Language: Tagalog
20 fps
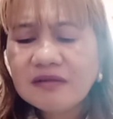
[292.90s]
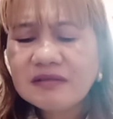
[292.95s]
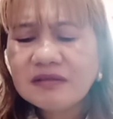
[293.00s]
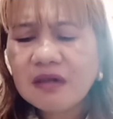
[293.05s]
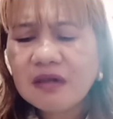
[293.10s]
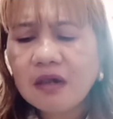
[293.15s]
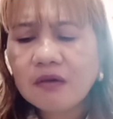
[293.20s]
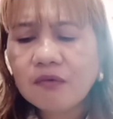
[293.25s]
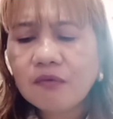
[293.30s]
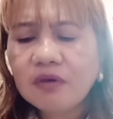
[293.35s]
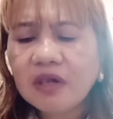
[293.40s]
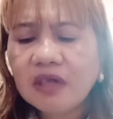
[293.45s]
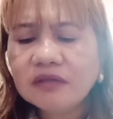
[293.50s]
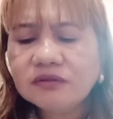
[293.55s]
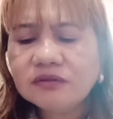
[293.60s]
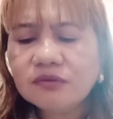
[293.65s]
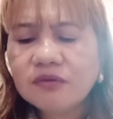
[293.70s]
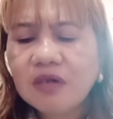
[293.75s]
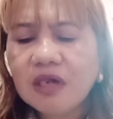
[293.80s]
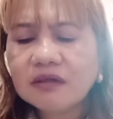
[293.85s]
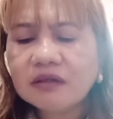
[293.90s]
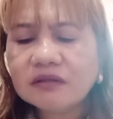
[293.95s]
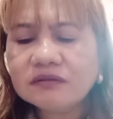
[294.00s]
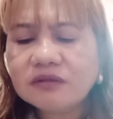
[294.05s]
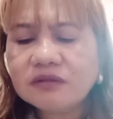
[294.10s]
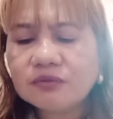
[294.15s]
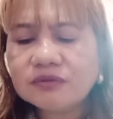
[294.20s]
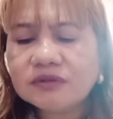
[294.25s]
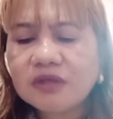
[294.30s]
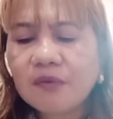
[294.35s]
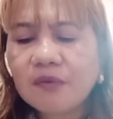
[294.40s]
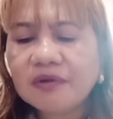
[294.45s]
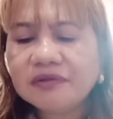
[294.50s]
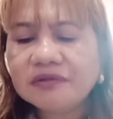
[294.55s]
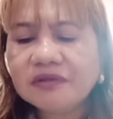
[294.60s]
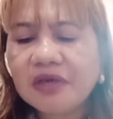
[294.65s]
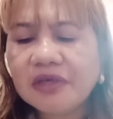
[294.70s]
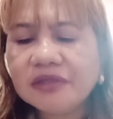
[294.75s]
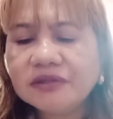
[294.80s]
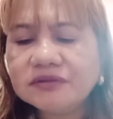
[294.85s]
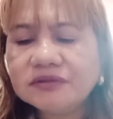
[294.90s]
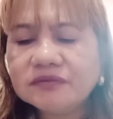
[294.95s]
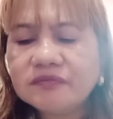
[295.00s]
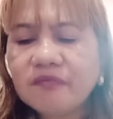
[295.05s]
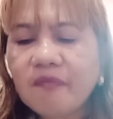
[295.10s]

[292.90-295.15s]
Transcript: Tsaka ako guys, yung aking sausawan guys,